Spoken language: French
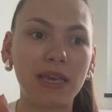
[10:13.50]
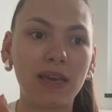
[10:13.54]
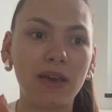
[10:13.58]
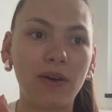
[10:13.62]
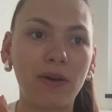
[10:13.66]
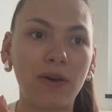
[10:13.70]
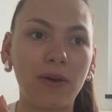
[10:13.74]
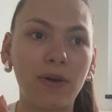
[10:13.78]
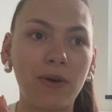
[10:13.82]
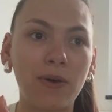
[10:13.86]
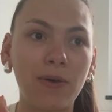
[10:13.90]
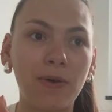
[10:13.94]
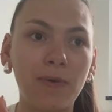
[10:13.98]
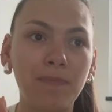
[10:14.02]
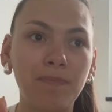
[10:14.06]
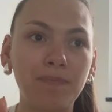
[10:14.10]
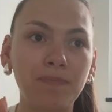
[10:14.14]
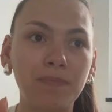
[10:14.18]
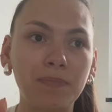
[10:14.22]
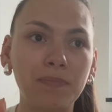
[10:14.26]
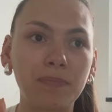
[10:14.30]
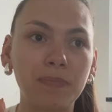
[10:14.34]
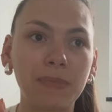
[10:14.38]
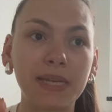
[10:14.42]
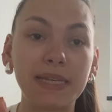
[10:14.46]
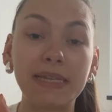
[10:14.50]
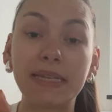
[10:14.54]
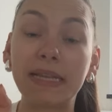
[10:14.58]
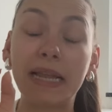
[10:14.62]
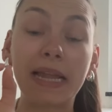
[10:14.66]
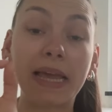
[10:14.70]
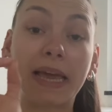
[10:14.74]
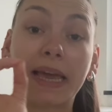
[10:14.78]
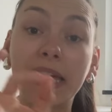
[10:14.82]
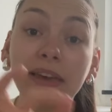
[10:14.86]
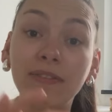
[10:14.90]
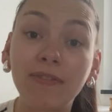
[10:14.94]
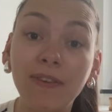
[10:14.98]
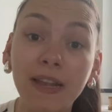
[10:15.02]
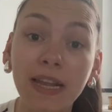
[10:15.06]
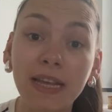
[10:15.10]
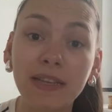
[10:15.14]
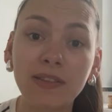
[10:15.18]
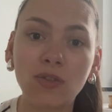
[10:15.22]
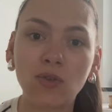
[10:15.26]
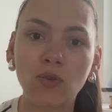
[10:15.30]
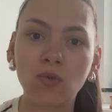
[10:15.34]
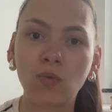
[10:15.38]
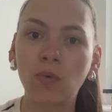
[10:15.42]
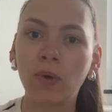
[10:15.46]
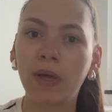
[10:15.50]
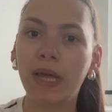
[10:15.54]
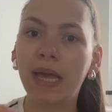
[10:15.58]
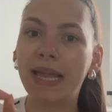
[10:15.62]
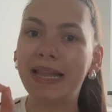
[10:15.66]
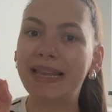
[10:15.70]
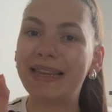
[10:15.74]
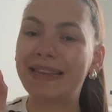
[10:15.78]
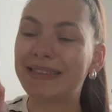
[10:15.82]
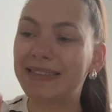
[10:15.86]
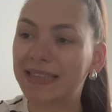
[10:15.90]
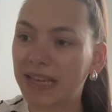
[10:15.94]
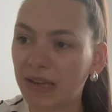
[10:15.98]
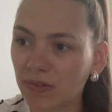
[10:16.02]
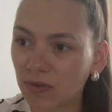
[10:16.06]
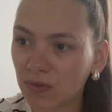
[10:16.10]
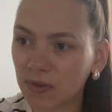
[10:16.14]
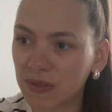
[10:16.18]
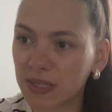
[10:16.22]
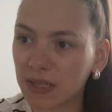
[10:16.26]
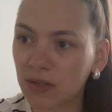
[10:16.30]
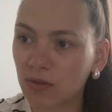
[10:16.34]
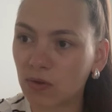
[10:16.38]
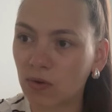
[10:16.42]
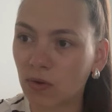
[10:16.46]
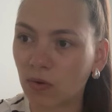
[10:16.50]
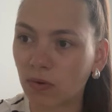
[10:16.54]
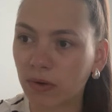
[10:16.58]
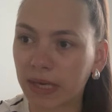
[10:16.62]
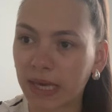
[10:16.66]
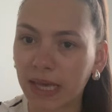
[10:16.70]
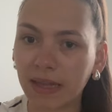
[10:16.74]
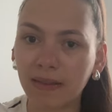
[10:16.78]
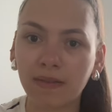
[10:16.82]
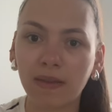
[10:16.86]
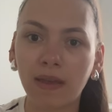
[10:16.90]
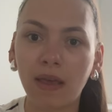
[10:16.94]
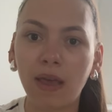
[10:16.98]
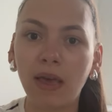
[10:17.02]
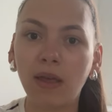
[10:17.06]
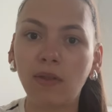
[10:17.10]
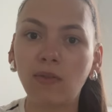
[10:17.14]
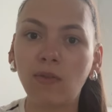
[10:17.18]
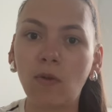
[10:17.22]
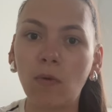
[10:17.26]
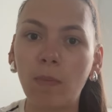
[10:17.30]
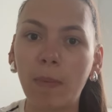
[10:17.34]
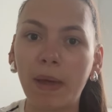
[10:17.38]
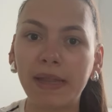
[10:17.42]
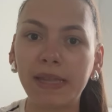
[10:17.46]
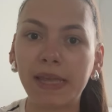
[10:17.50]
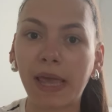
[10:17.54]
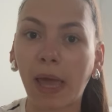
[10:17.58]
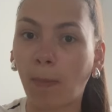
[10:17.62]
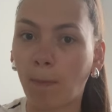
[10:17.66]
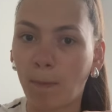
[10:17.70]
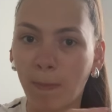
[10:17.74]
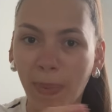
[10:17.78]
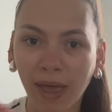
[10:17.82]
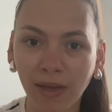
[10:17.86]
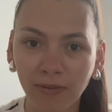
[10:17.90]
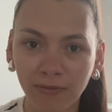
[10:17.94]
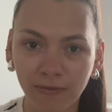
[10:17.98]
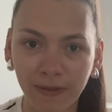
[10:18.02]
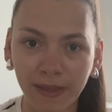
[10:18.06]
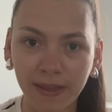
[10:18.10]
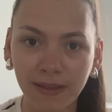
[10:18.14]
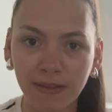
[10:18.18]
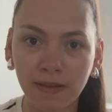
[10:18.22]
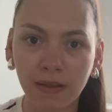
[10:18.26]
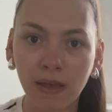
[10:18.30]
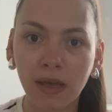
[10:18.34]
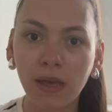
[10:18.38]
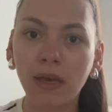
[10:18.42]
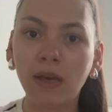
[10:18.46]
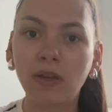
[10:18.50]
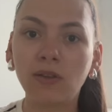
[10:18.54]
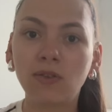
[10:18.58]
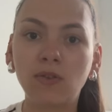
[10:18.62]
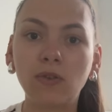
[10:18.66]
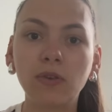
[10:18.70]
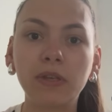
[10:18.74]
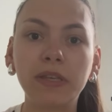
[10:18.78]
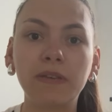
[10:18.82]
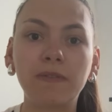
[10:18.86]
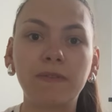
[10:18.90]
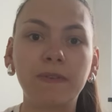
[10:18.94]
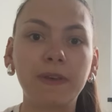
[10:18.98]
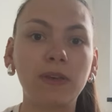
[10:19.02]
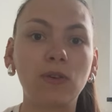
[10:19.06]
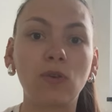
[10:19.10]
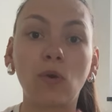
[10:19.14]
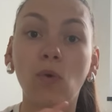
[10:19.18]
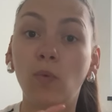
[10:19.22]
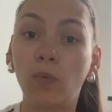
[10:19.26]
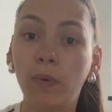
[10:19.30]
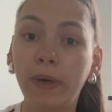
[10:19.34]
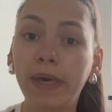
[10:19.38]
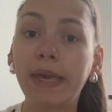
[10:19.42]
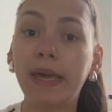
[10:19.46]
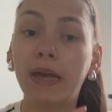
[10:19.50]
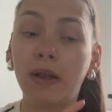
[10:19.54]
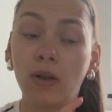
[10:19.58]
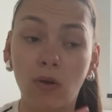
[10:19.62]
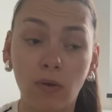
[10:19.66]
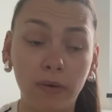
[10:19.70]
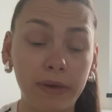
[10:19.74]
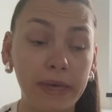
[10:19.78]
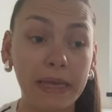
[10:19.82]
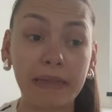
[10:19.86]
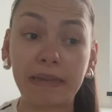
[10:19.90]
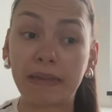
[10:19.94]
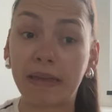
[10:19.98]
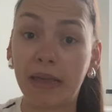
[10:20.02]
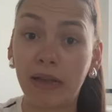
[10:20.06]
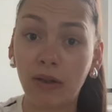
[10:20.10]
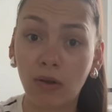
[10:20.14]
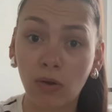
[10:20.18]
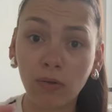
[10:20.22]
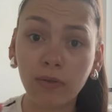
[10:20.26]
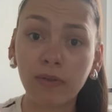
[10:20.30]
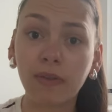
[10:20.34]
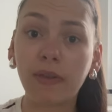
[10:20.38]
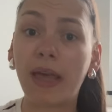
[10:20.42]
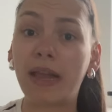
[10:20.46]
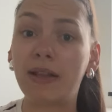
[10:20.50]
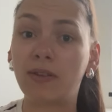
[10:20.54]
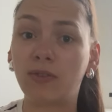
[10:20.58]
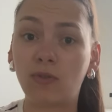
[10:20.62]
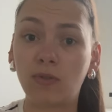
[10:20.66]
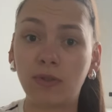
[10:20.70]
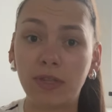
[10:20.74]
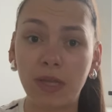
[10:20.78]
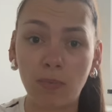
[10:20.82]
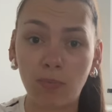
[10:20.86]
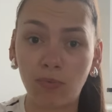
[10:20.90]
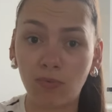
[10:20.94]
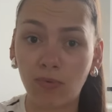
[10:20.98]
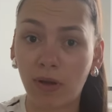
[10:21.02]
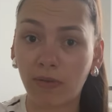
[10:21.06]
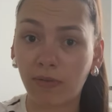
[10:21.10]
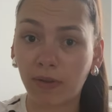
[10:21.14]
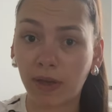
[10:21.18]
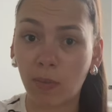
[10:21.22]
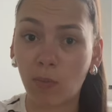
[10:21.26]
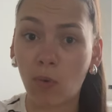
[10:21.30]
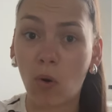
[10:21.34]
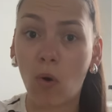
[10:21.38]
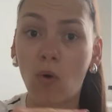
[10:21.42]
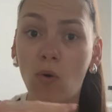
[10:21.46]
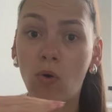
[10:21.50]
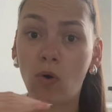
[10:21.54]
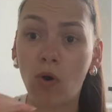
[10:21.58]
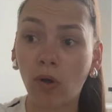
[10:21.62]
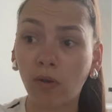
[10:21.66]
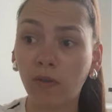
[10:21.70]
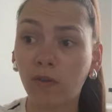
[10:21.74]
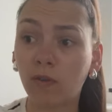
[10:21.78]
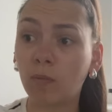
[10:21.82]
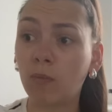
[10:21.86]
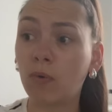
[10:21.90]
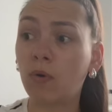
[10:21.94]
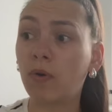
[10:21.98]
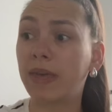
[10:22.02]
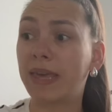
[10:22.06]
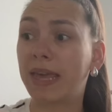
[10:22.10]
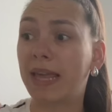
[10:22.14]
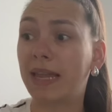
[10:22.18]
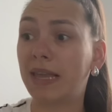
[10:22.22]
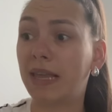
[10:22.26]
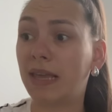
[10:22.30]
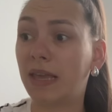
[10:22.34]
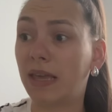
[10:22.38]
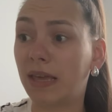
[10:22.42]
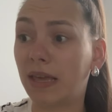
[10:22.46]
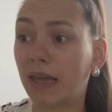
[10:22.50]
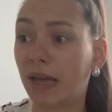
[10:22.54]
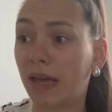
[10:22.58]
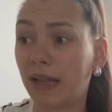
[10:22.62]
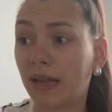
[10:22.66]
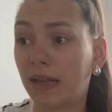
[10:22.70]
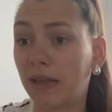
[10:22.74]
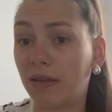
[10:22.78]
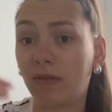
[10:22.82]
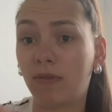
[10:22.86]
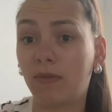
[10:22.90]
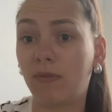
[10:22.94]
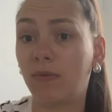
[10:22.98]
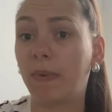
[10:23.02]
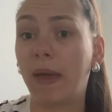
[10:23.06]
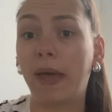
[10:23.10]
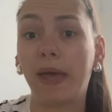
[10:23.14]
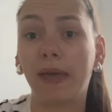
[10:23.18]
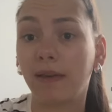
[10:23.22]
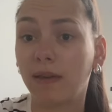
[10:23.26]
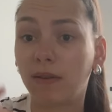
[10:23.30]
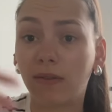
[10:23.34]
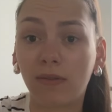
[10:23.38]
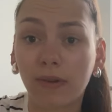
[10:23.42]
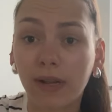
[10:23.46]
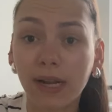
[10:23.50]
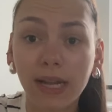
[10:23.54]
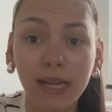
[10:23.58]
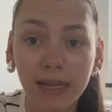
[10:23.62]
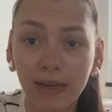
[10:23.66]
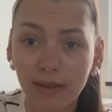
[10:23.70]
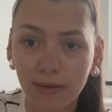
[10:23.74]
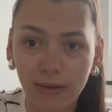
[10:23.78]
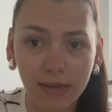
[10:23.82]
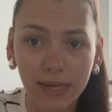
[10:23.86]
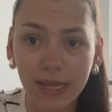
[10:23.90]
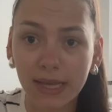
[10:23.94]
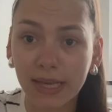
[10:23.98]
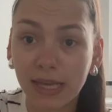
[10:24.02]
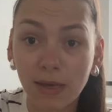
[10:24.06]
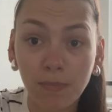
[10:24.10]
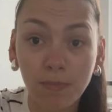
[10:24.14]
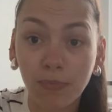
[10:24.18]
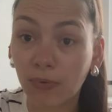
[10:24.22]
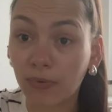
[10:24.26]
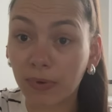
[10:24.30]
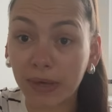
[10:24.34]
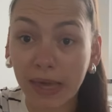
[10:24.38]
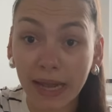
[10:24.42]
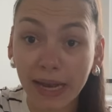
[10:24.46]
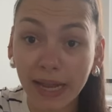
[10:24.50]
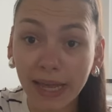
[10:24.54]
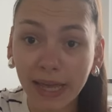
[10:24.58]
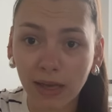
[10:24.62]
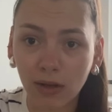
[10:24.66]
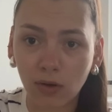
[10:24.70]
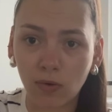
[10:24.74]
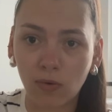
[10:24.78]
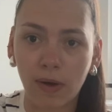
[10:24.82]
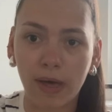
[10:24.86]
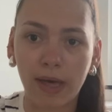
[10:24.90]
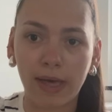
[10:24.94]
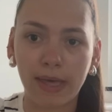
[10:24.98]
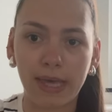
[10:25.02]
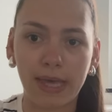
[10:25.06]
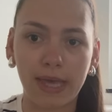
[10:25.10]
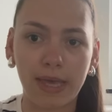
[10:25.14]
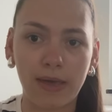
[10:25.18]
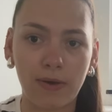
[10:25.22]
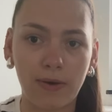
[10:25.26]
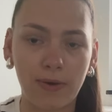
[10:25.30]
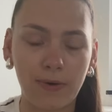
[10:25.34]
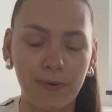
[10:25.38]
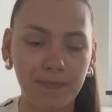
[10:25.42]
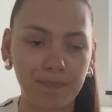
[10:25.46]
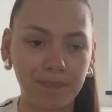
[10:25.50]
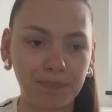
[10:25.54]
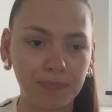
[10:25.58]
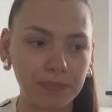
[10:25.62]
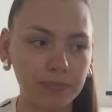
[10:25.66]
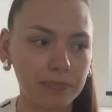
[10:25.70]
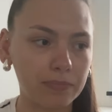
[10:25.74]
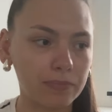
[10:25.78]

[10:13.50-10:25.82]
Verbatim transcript: euh, les révélations, les avancées de l'enquête de manière parfaite, ce qui fait que oui, l'enquête est lente, elle se déploie vraiment lentement et elle est, elle est bah, voilà, l'équipe galère quoi. Et euh,